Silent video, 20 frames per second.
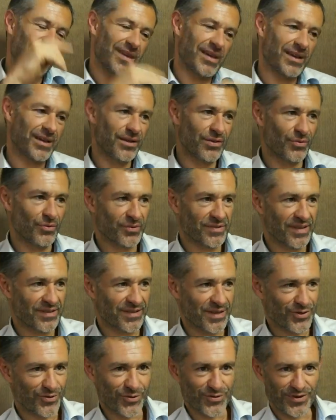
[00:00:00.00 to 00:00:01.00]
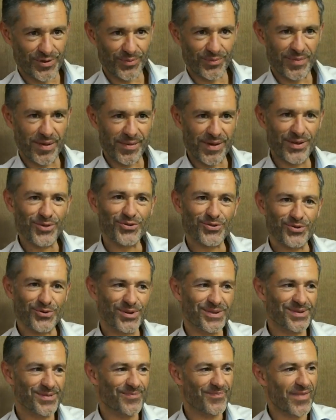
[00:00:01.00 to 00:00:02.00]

Hein? Donc ça, ça change pas mal de choses.